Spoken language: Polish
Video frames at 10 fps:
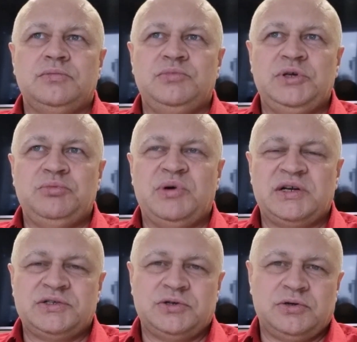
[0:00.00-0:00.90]
mi
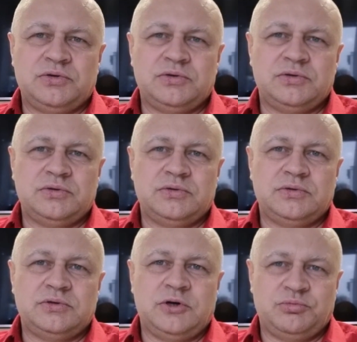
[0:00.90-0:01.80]
bardzo
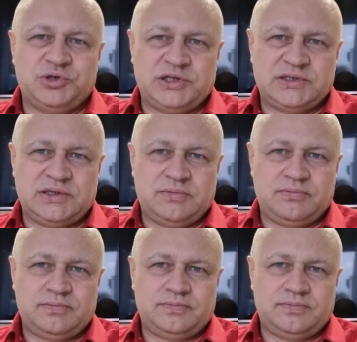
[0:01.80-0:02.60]
dobrze z tym.